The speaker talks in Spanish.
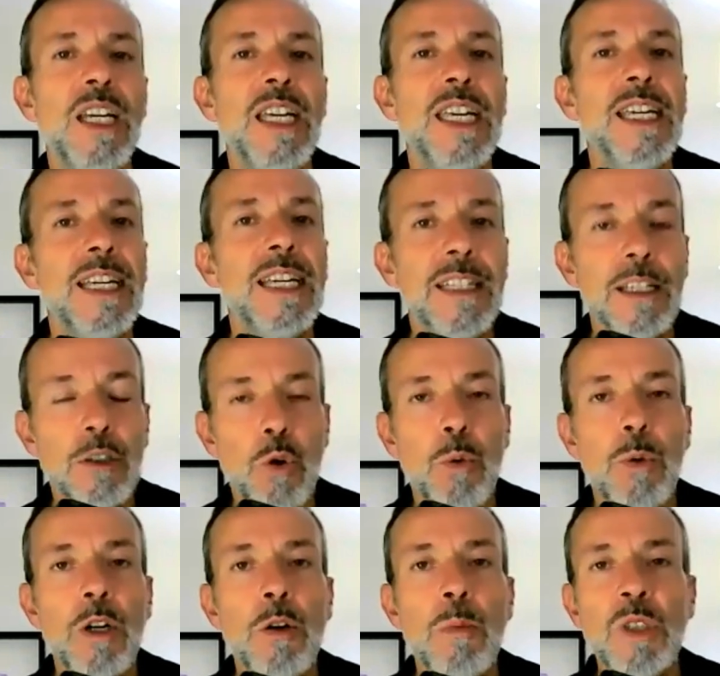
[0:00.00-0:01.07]
y
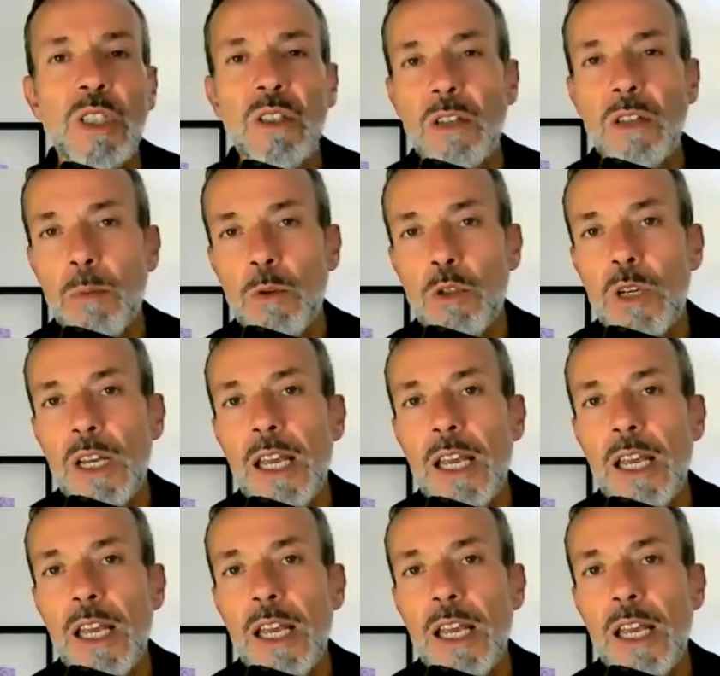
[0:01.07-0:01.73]
descubrir, como te decíamos,